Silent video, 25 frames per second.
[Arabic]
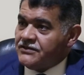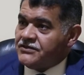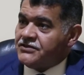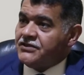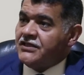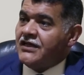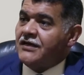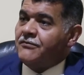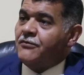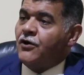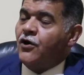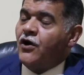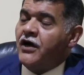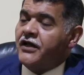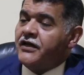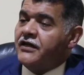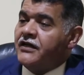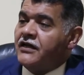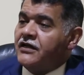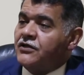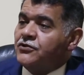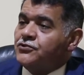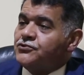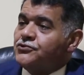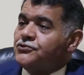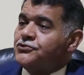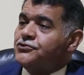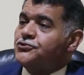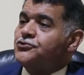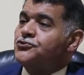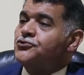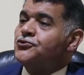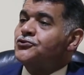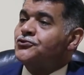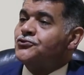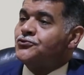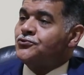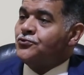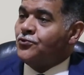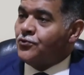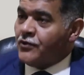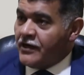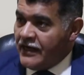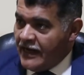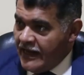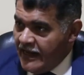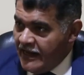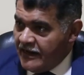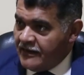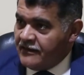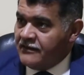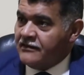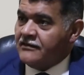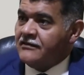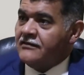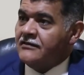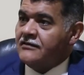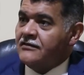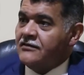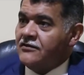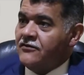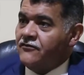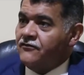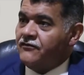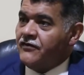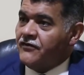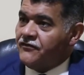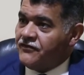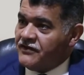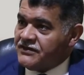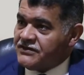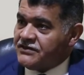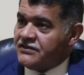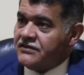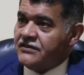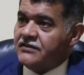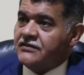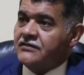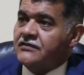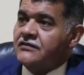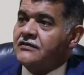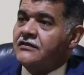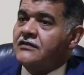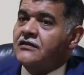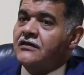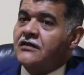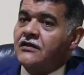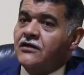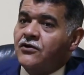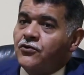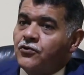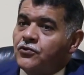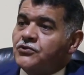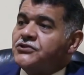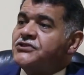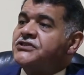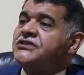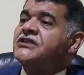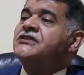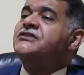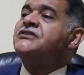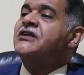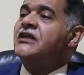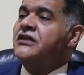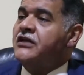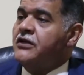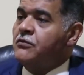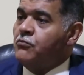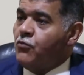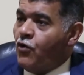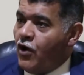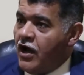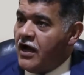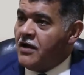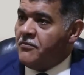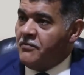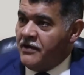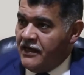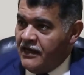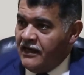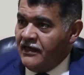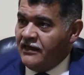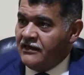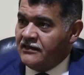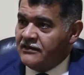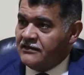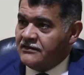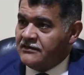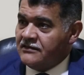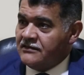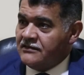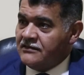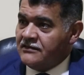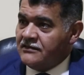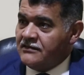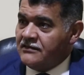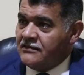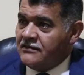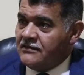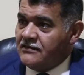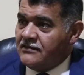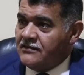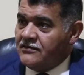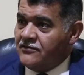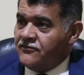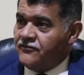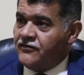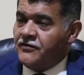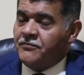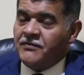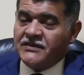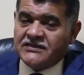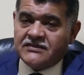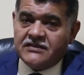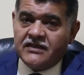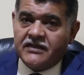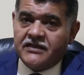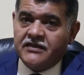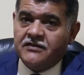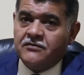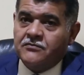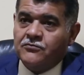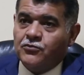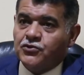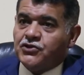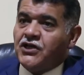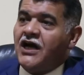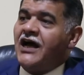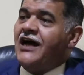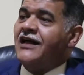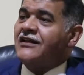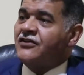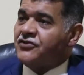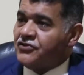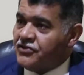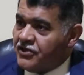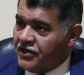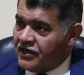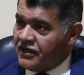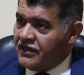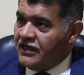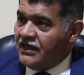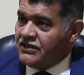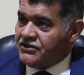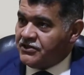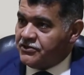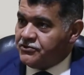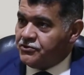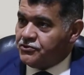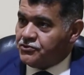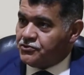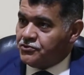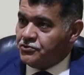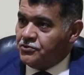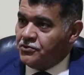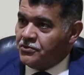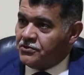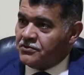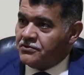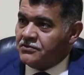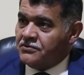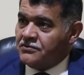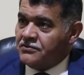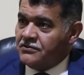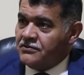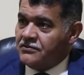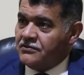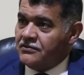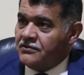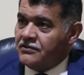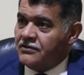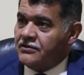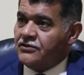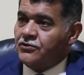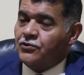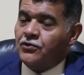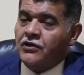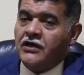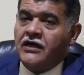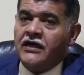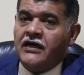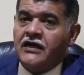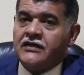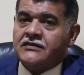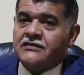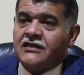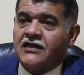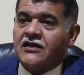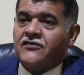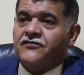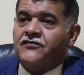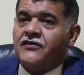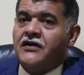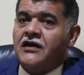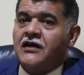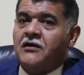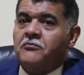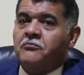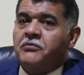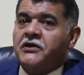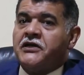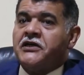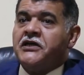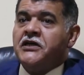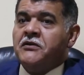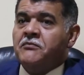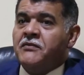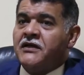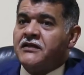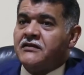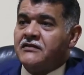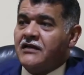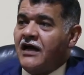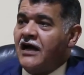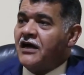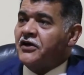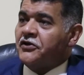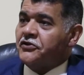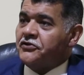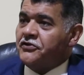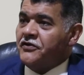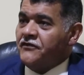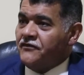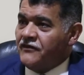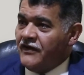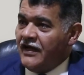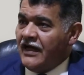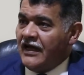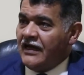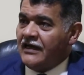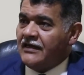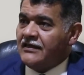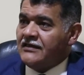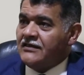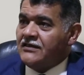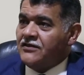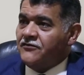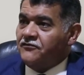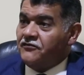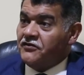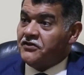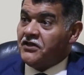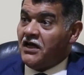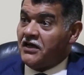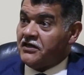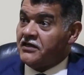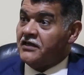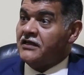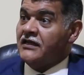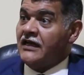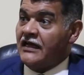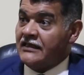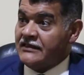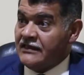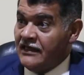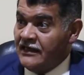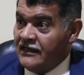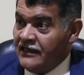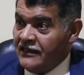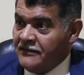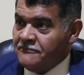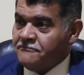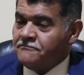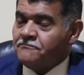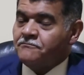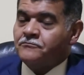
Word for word: سيما وأن نصوص الدستور الآن في فصل خصص للمحاماة في مسلك متحضر لهذا الدستور أنه اعترف بقيمة حق الدفاع في تحقيق العدالة